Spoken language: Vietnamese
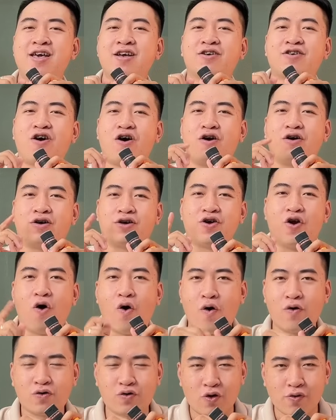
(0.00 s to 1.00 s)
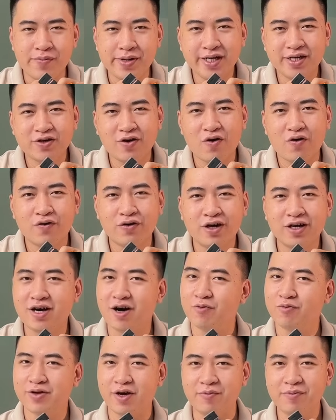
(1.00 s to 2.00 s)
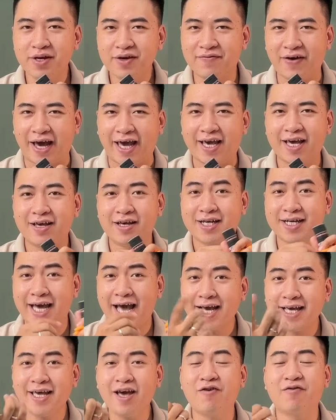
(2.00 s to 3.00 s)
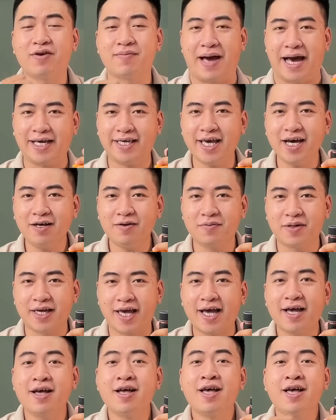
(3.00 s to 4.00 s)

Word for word: Còn độ của micro nó không giống như vậy, khác nhau về bản chất mà nhé.